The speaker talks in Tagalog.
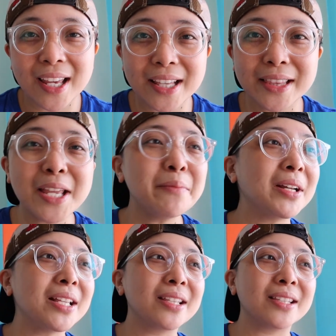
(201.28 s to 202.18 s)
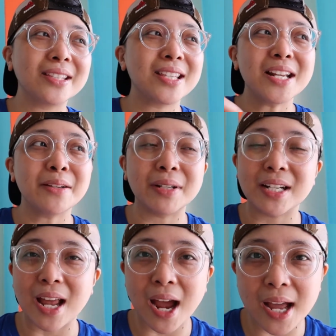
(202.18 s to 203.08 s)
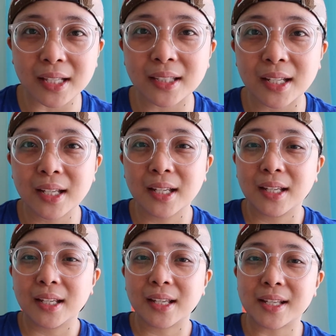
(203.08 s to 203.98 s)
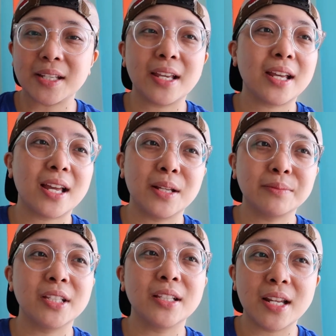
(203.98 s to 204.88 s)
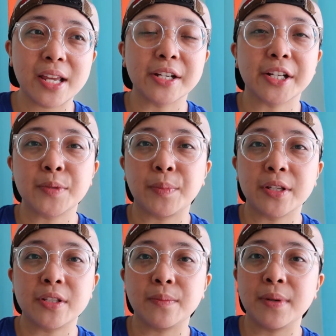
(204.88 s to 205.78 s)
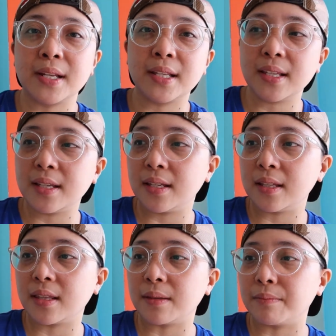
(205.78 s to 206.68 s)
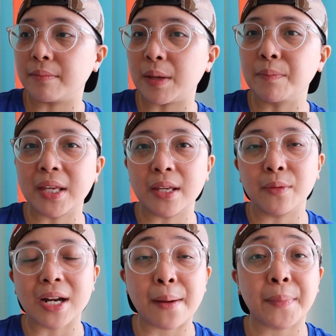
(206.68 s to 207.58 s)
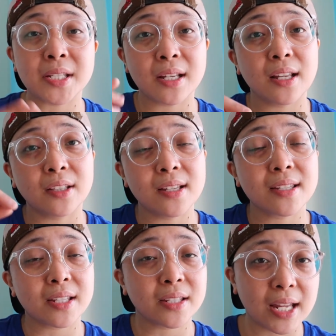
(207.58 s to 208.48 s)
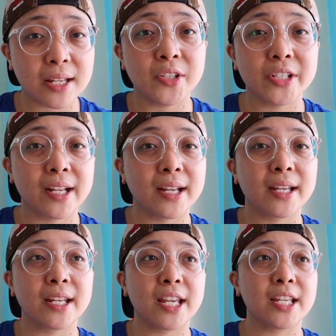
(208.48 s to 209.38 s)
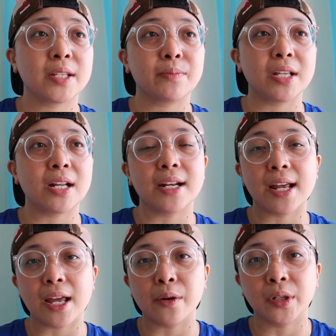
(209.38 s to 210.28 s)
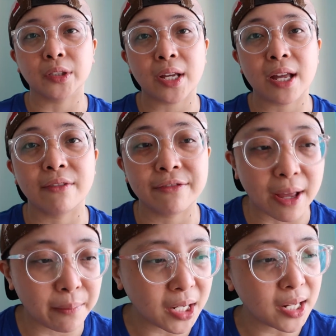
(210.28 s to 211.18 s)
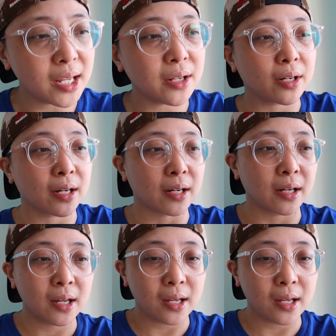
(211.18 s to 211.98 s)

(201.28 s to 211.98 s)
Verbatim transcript: Hindi man hindi naman lahat, kasi alam din nila yung responsibility. Maybe wala pa sila dun sa stage na iniisip nila na I want to have family or